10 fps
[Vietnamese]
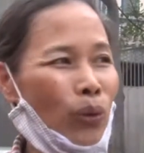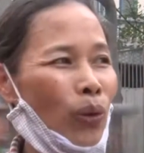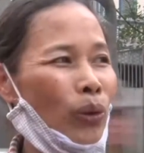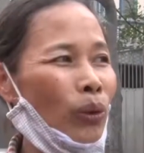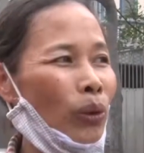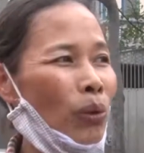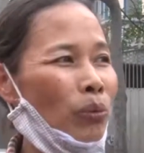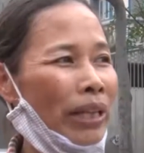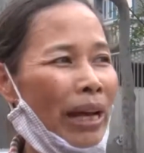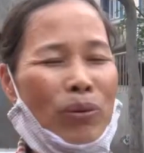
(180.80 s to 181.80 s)
rồi
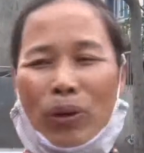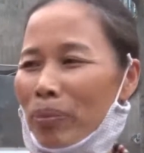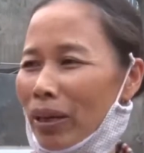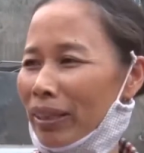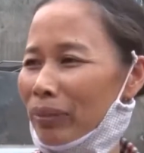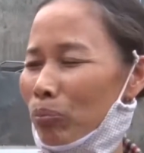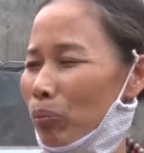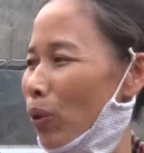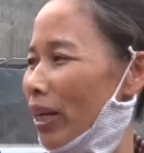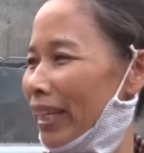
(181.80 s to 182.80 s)
không đeo mà
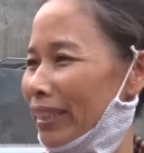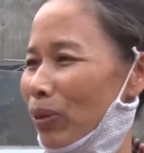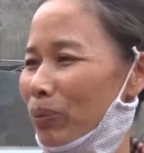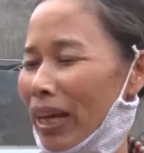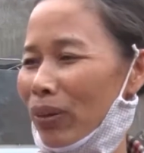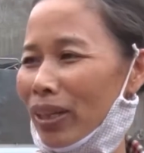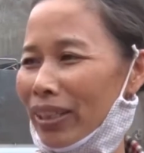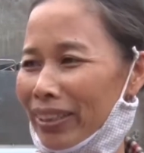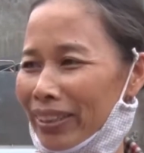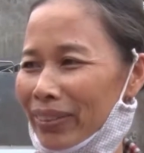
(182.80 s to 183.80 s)
bụi này chịu làm sao
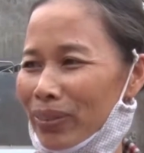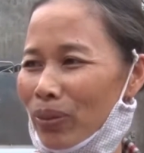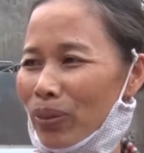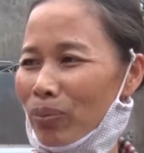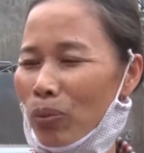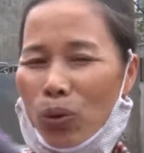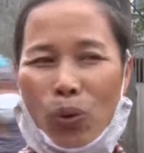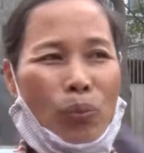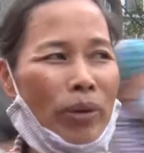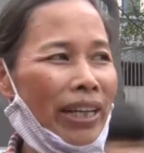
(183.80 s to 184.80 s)
được rồi nó bụi
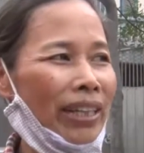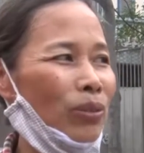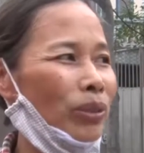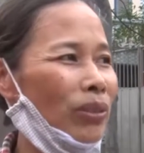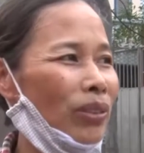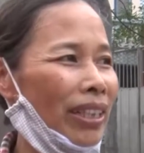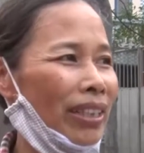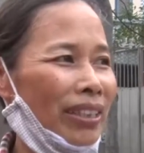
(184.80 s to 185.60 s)
lùm lên ấy không chịu được ấy